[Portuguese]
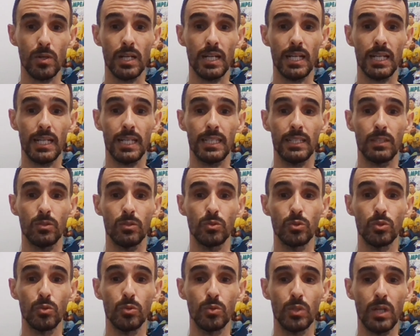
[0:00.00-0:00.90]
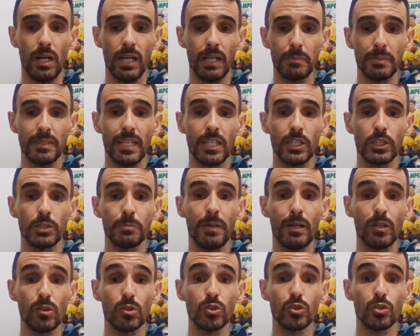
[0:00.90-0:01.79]
A, a arbitragem
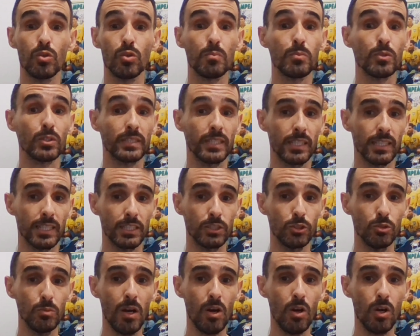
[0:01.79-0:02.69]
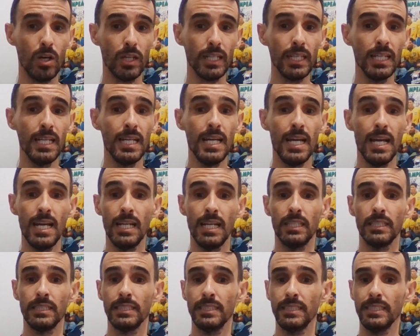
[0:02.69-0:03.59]
parou o jogo por cerca de uma hora
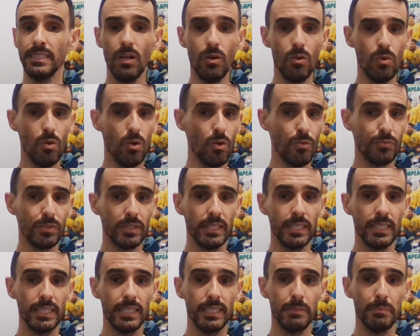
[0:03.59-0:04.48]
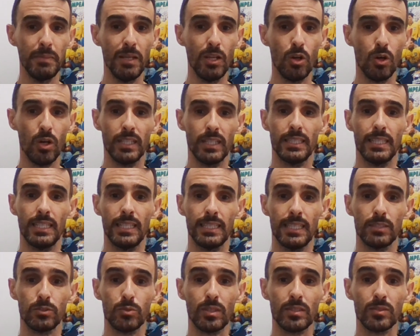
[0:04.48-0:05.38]
não houve melhora na,
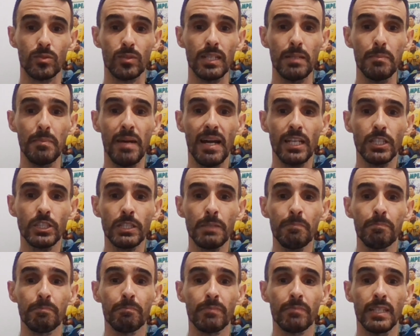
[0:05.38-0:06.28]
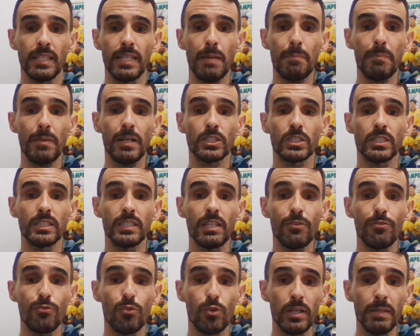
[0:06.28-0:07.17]
na situação climática e a
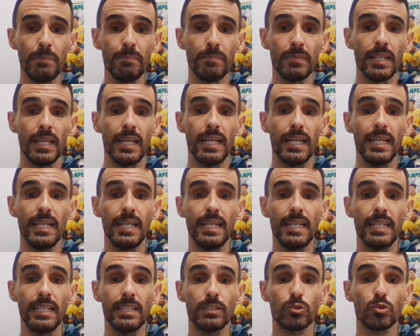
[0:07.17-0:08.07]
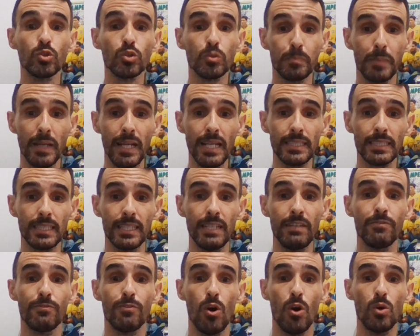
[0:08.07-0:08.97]
partida foi é, suspensa,
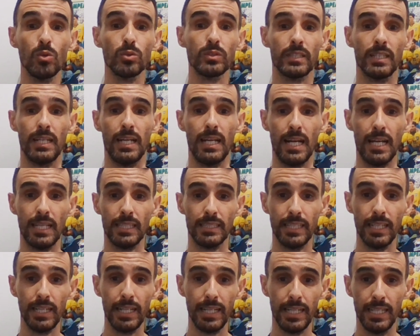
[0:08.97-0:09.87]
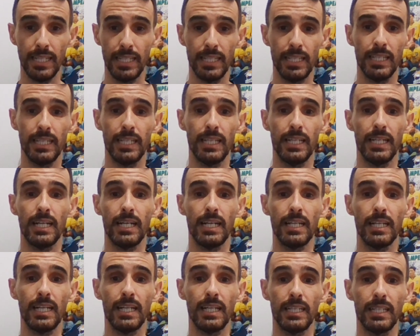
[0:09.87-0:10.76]
né? Volta até é,
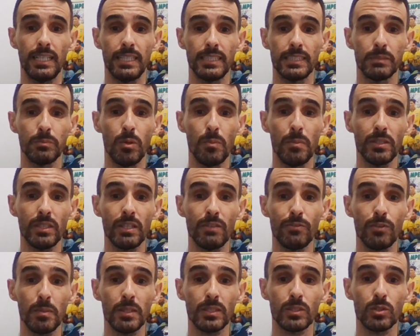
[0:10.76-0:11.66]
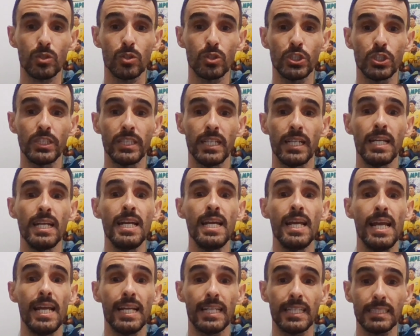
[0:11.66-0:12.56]
a, a esse momento a informação que eu tinha
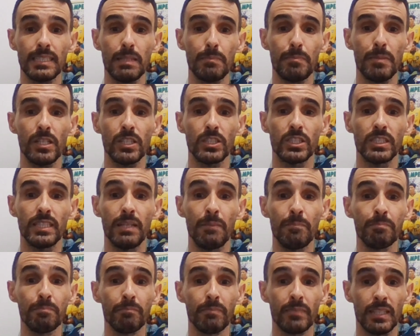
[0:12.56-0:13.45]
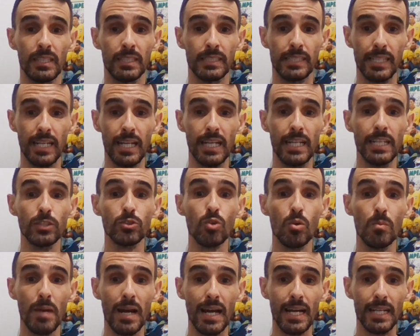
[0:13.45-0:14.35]
é que essa partida será
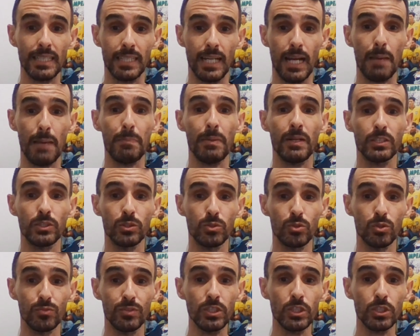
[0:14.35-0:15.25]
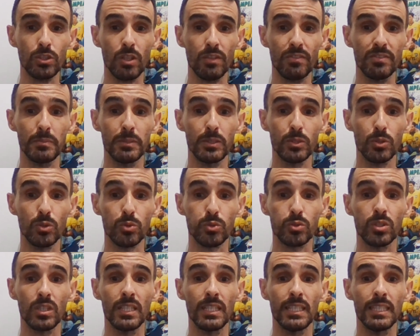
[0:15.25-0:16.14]
retomada a partir dos 29
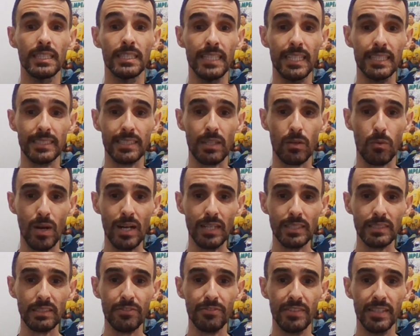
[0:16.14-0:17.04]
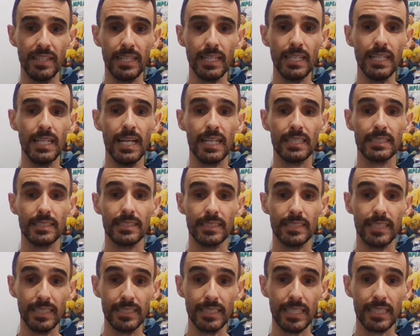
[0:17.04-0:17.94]
minutos nesta quarta-feira, às
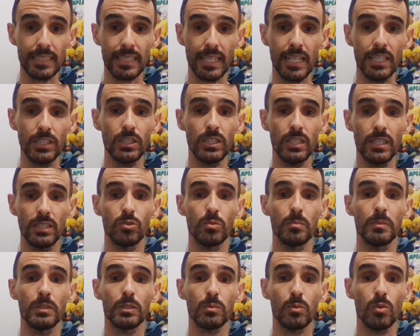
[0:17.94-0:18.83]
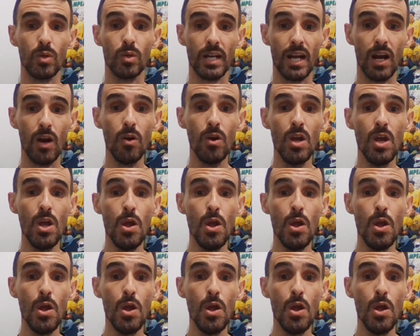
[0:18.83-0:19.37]
3 da tarde, no mesmo local.